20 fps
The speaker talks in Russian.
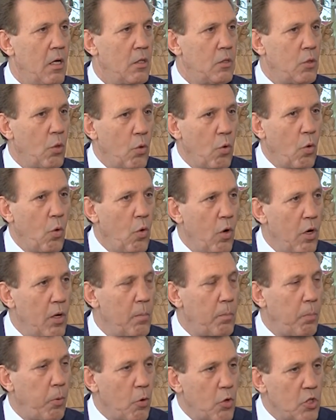
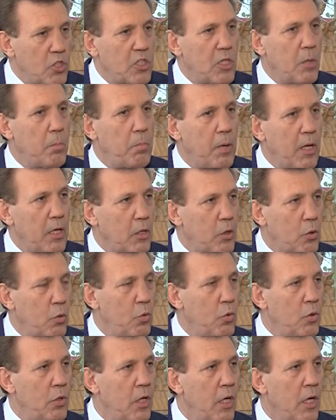Другой просто
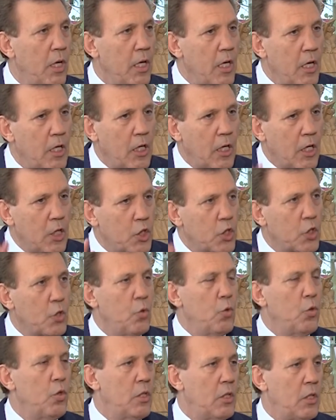болтун и
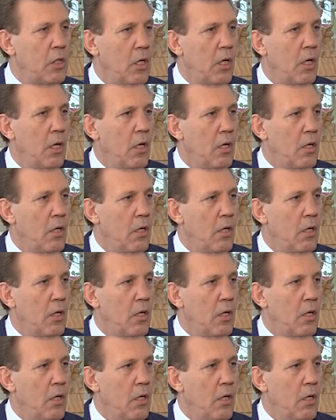крышует